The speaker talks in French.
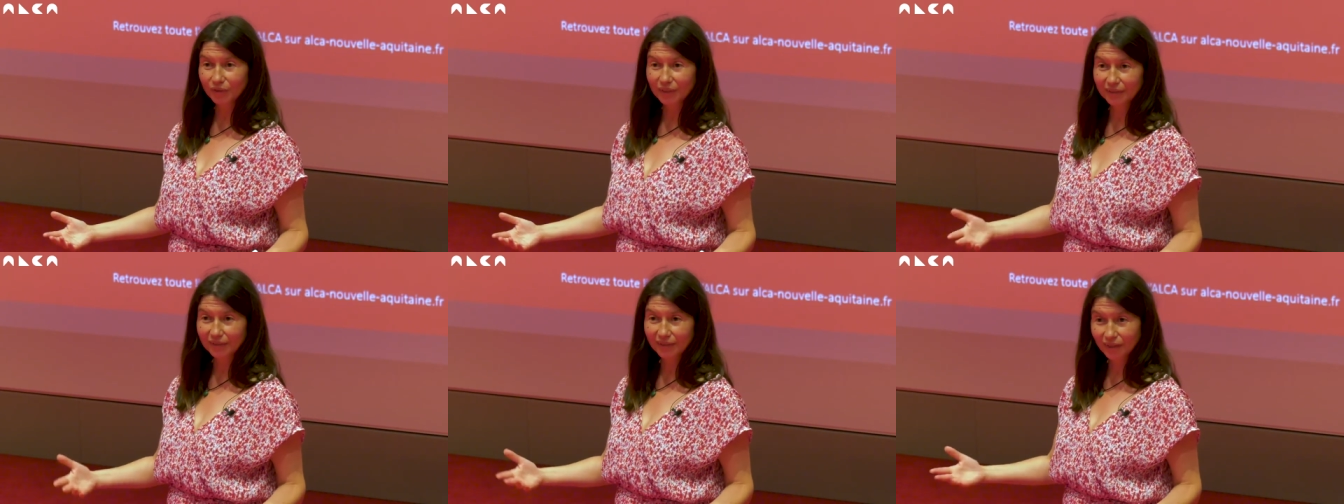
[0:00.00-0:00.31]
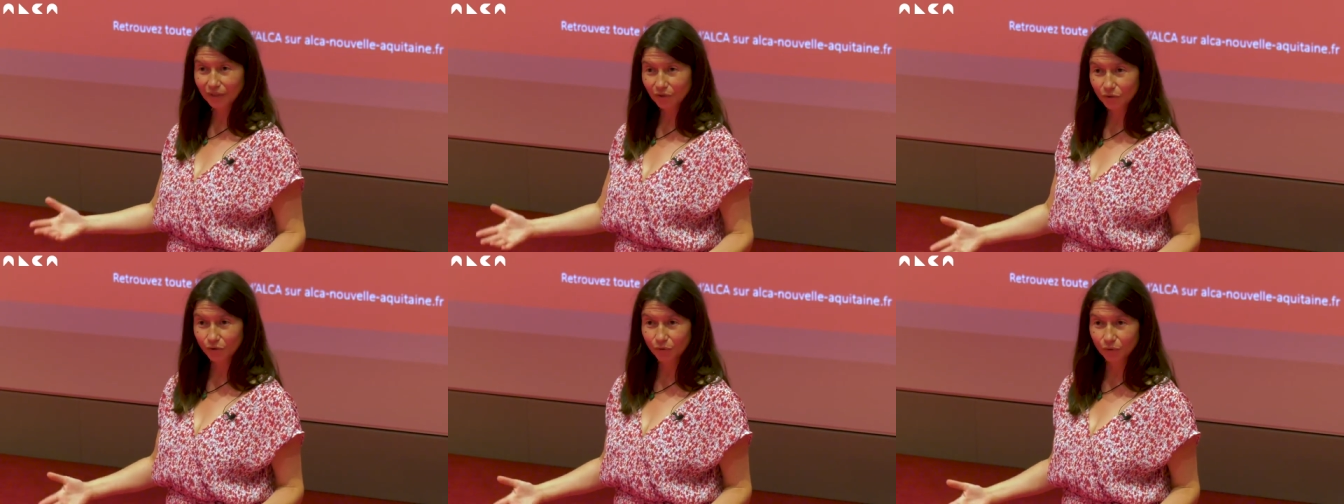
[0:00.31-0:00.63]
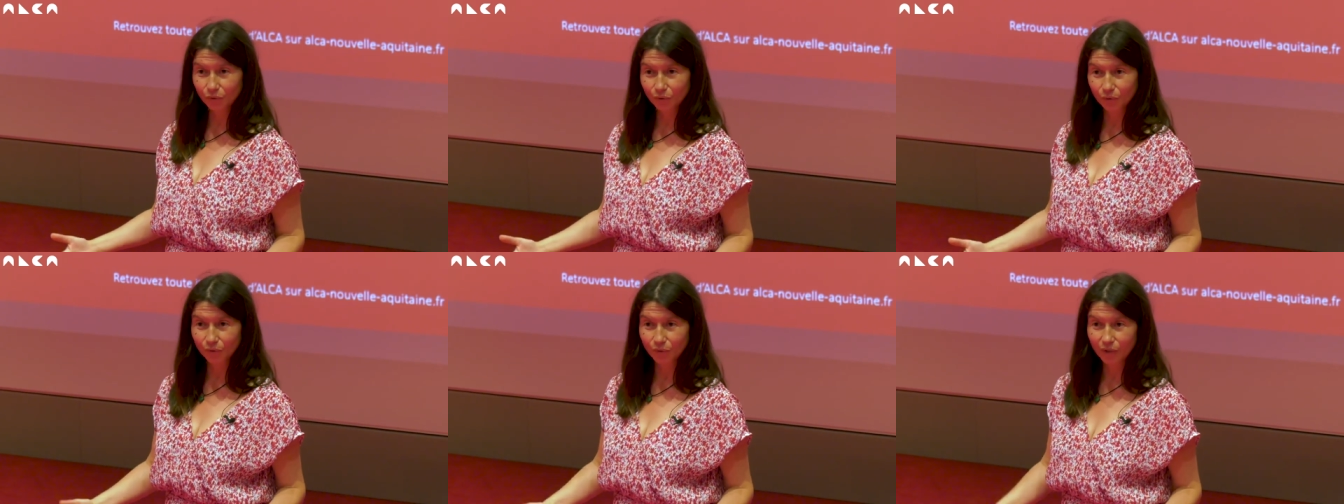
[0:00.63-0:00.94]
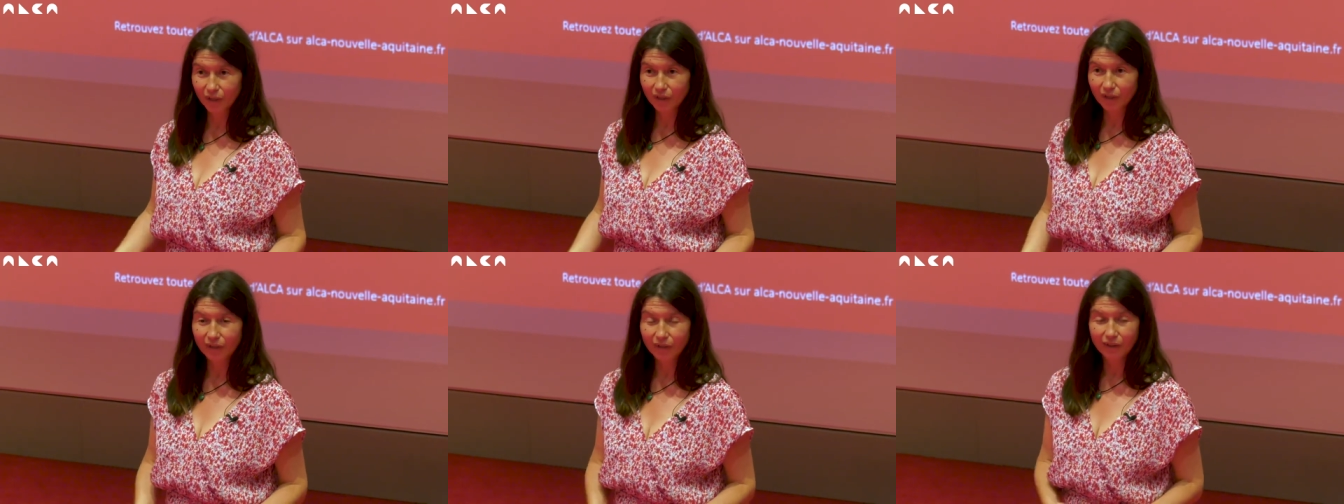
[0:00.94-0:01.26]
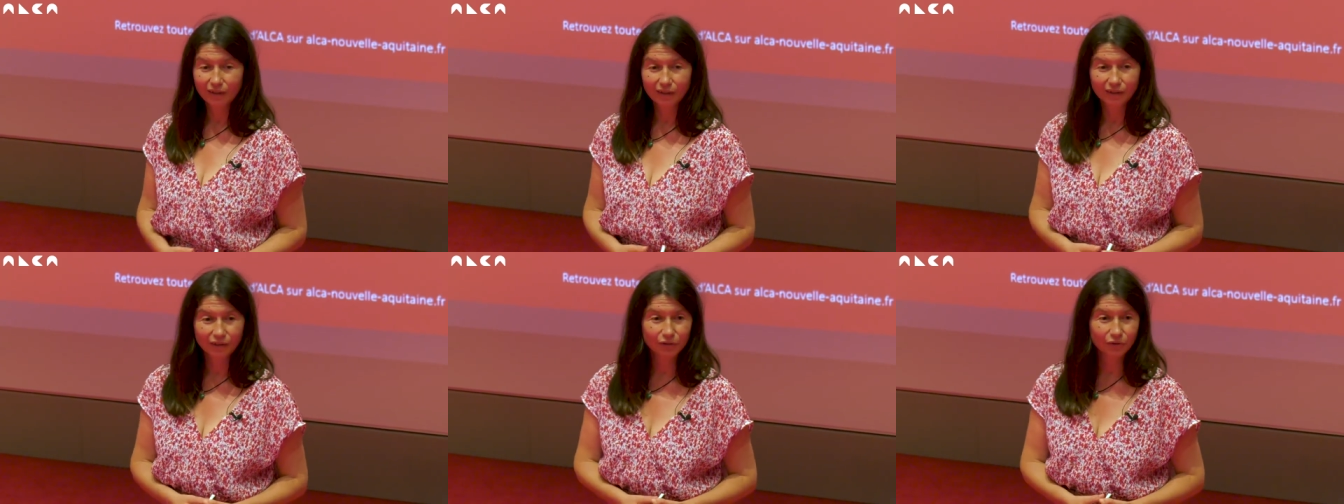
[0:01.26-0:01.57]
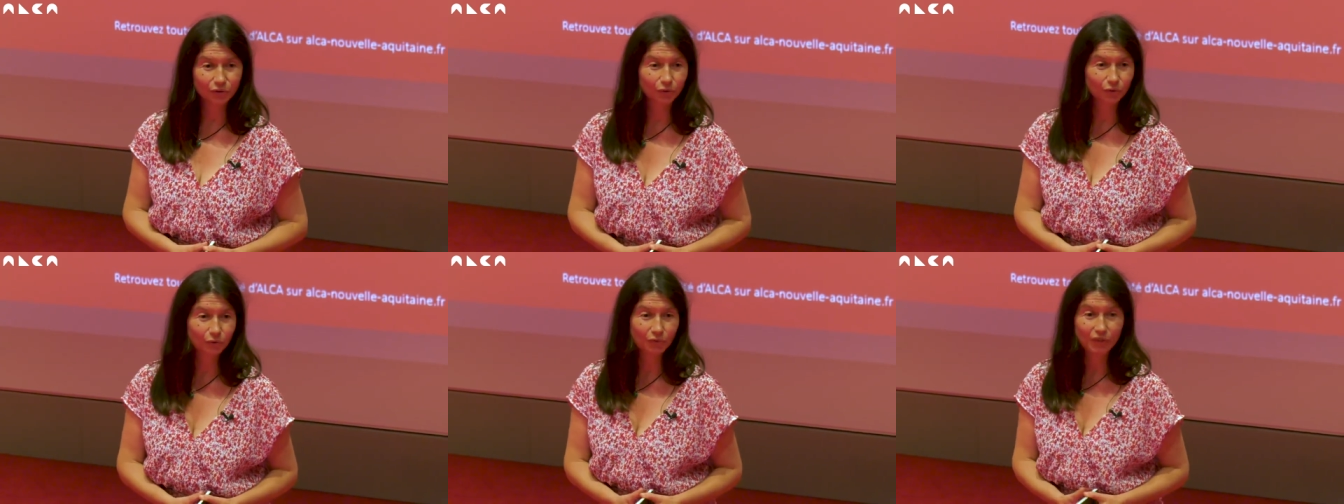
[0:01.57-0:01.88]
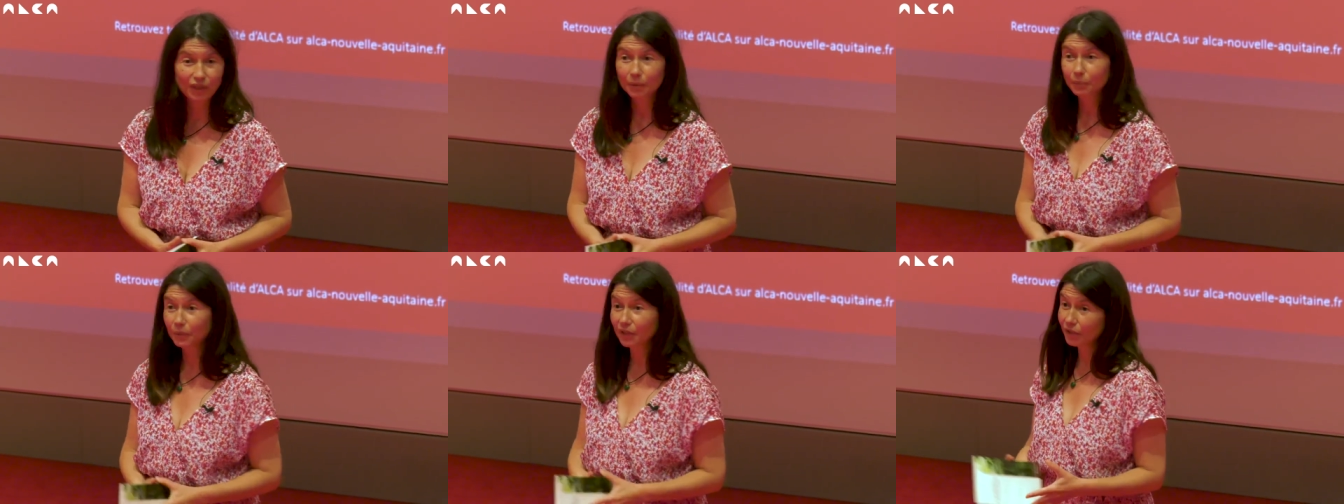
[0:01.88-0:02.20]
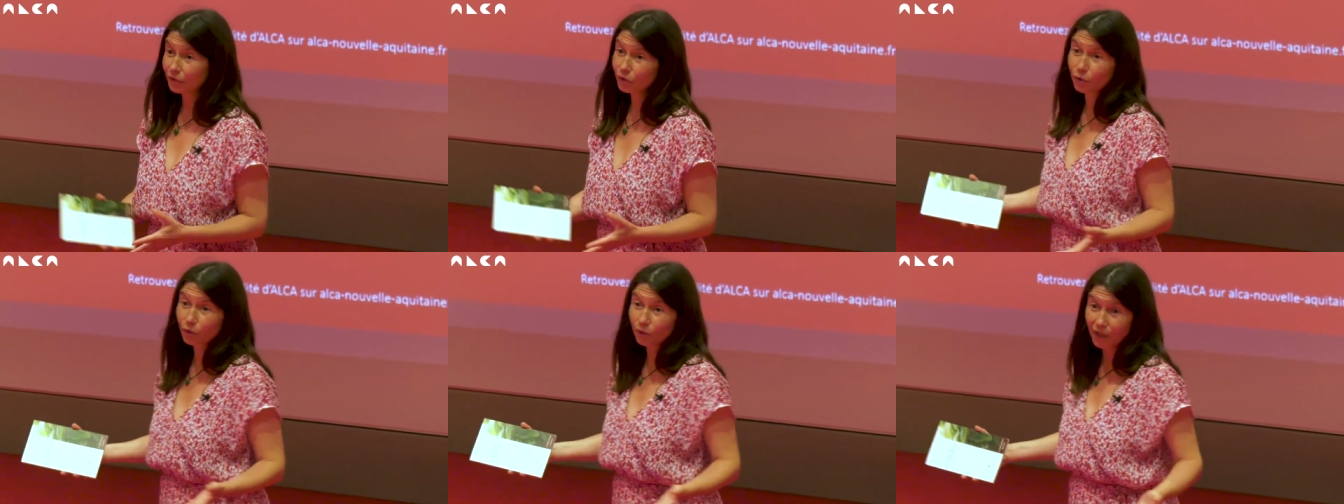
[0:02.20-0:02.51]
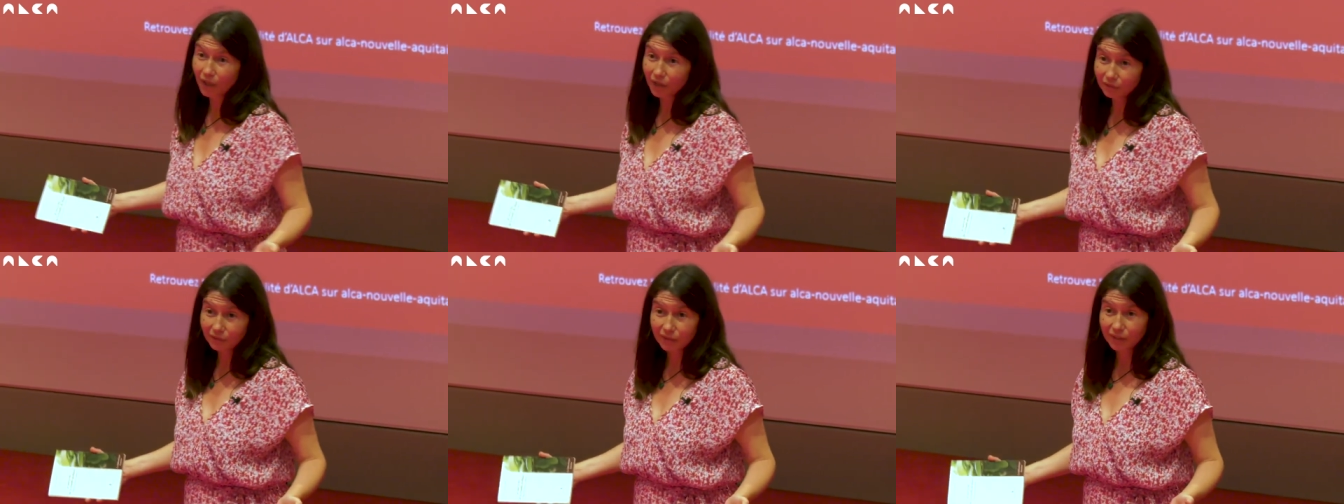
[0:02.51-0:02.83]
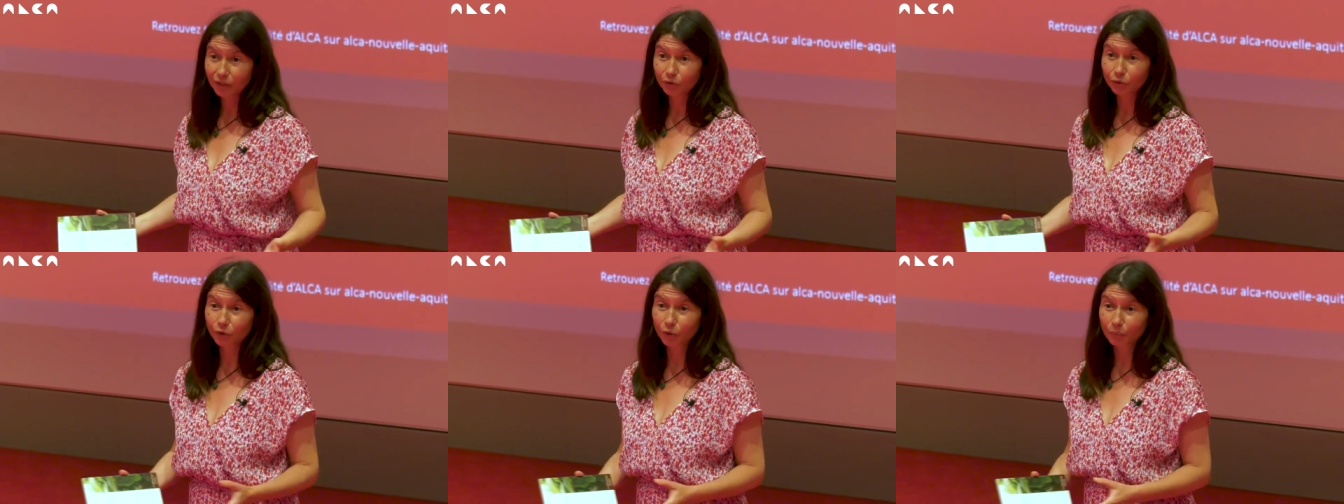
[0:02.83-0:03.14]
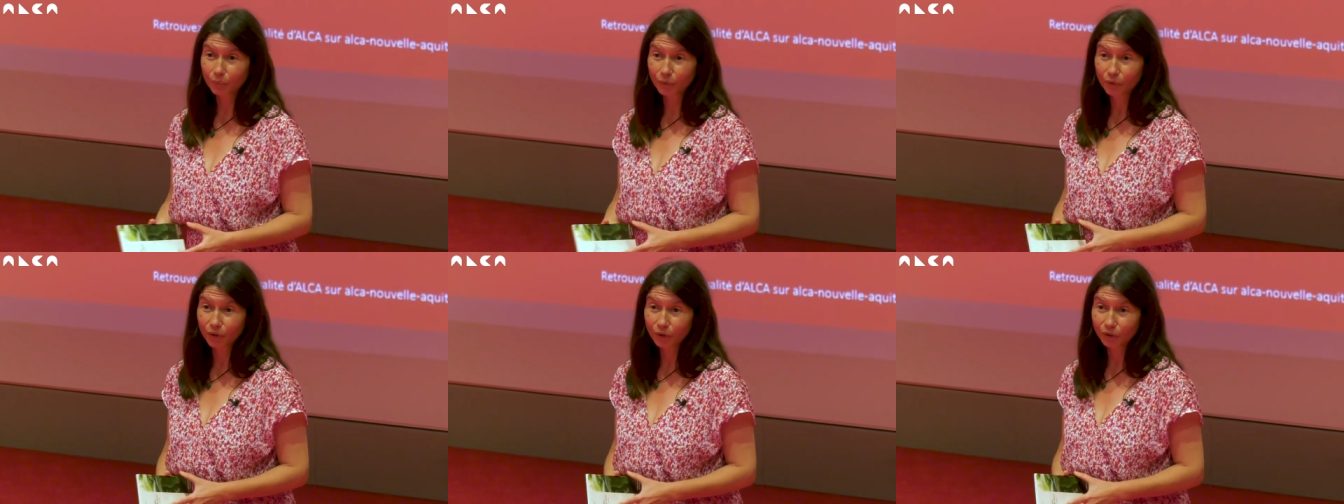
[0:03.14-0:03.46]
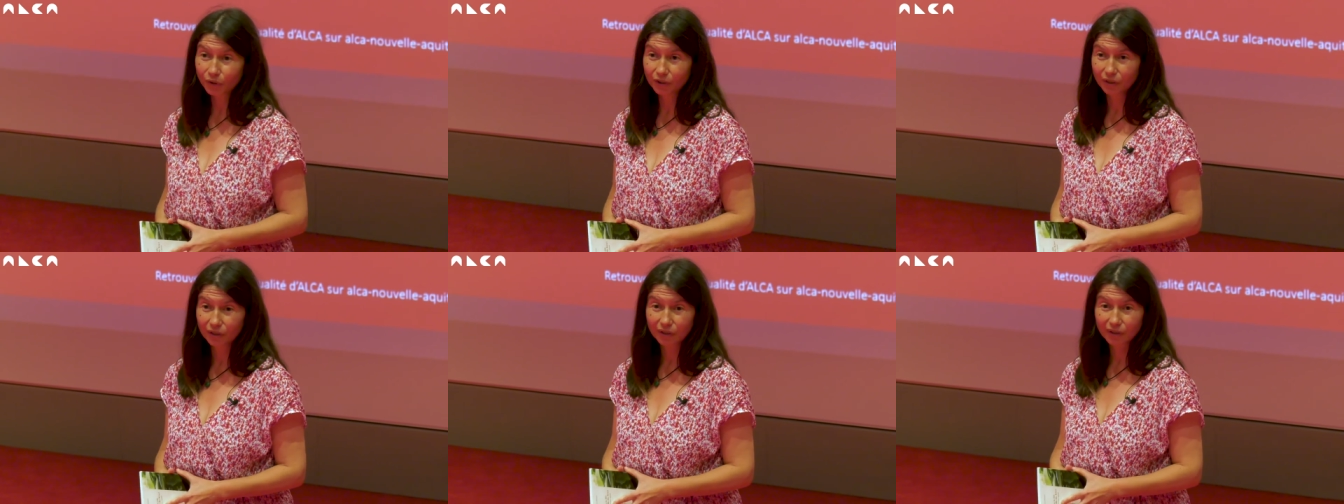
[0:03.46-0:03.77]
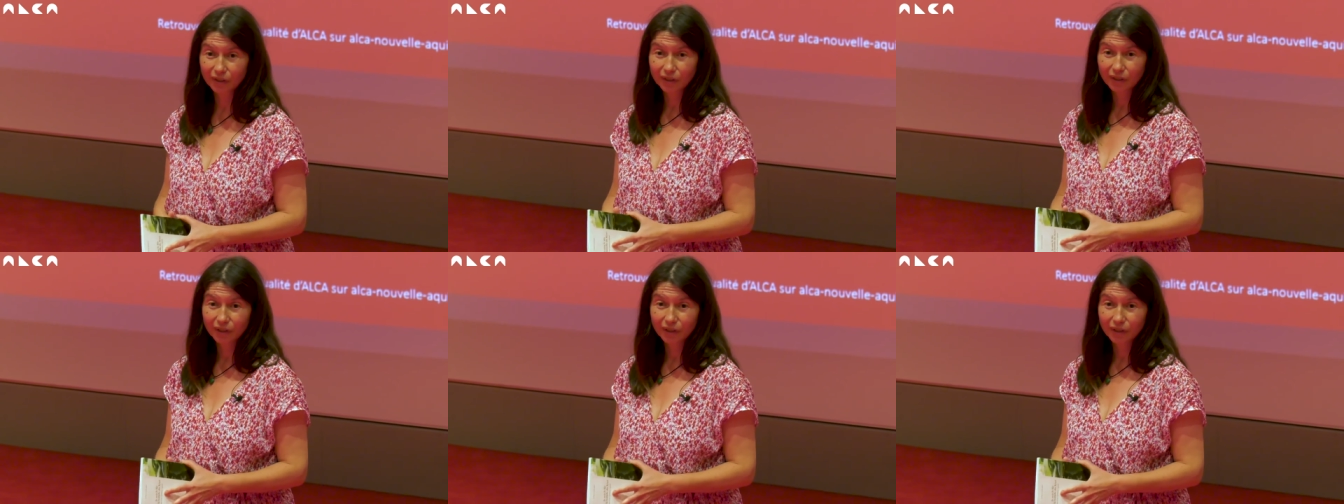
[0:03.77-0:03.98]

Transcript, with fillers: des textes de Philippe Descola, qui est anthropologue,